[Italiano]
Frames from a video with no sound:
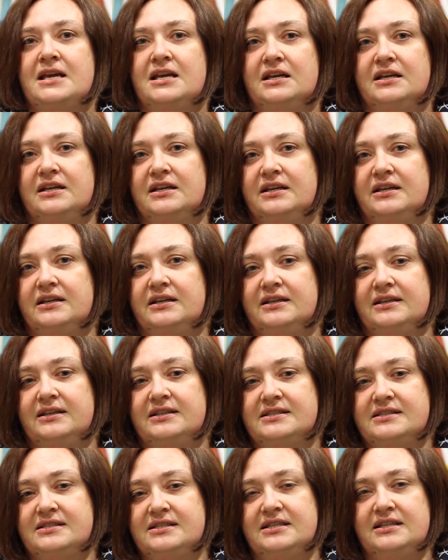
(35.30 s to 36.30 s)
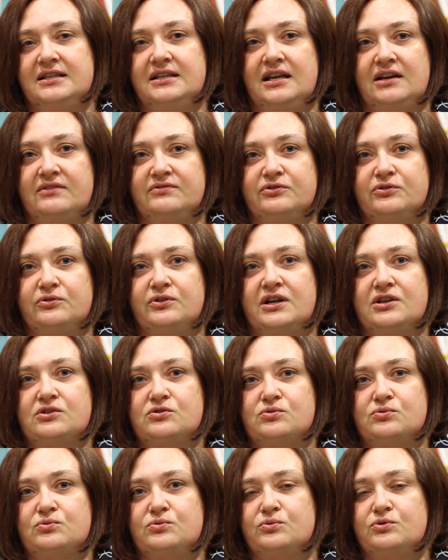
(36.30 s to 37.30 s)
eh, si lavora
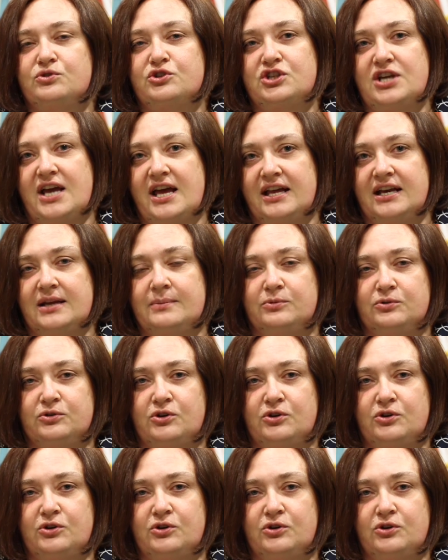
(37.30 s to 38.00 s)
su scene,